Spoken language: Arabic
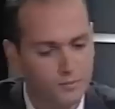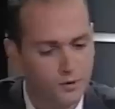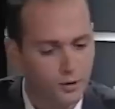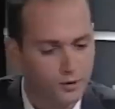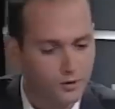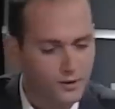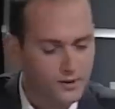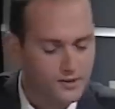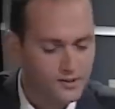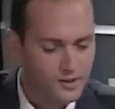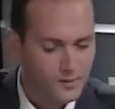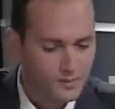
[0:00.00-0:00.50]

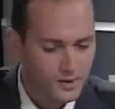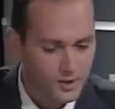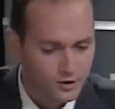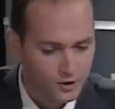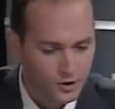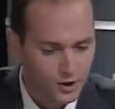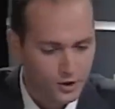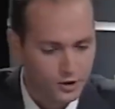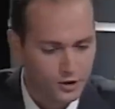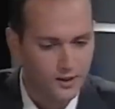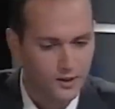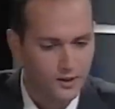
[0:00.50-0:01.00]
دكتور سمير
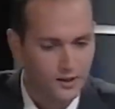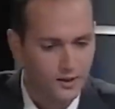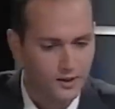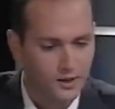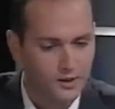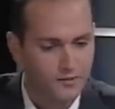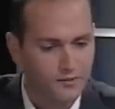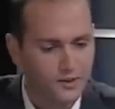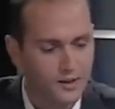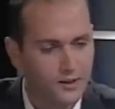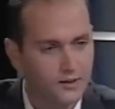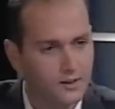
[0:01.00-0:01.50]
جعجع أه،
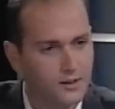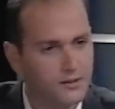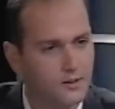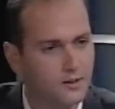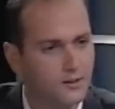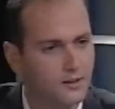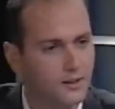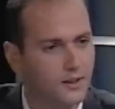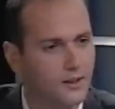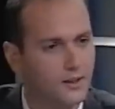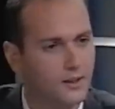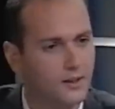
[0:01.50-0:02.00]
كيف كانت
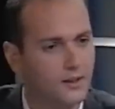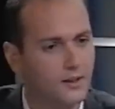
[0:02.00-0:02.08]
نظرتك